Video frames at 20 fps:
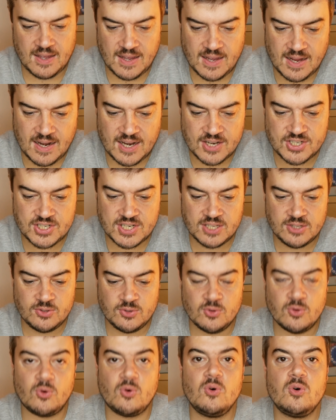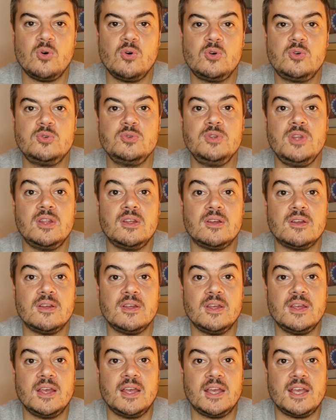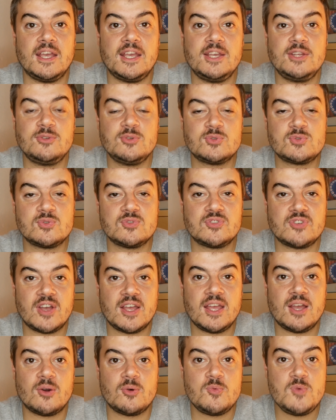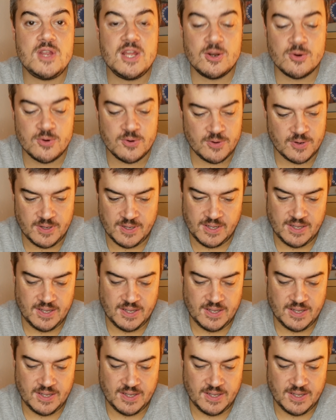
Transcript: à la chaîne de Rorokun et de son frère Willow,